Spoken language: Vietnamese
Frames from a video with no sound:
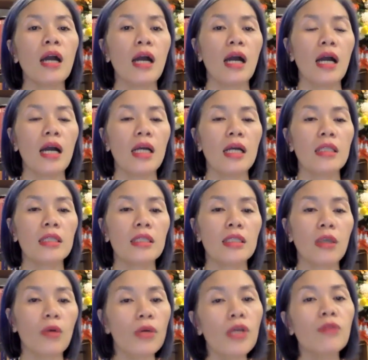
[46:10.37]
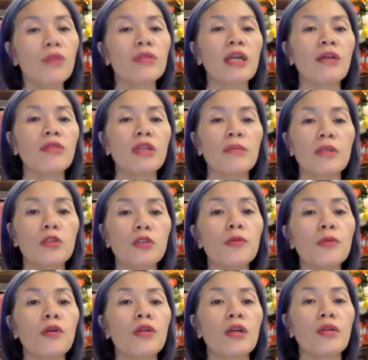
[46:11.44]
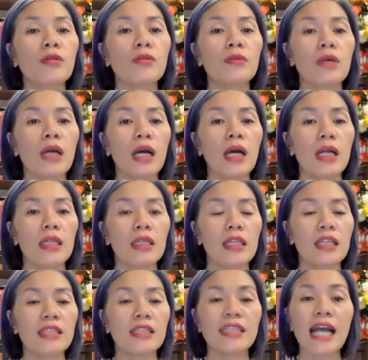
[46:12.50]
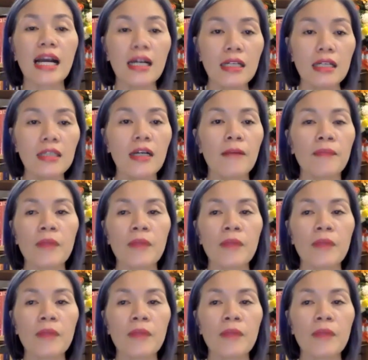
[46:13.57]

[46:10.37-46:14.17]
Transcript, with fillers: à, thấu hiểu nhau thì mới giúp cho nhau tiến xa hơn được.